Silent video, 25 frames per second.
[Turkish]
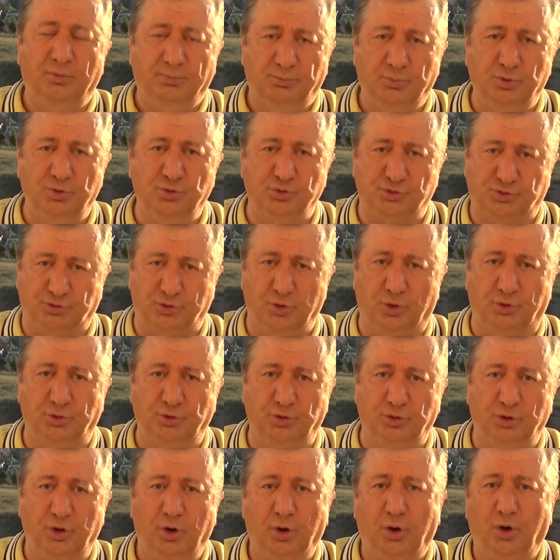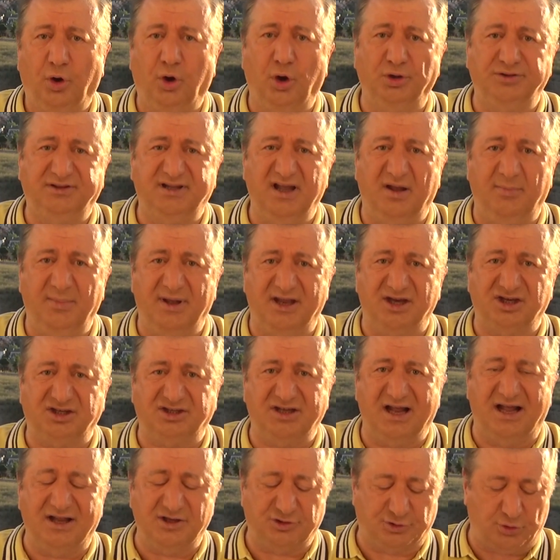Bu soru o
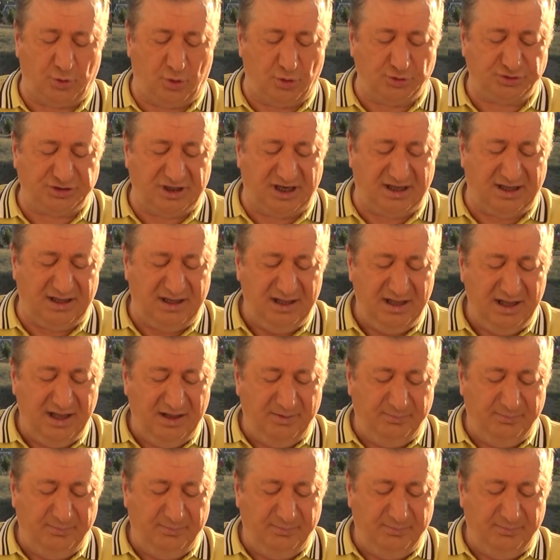demeçten sonra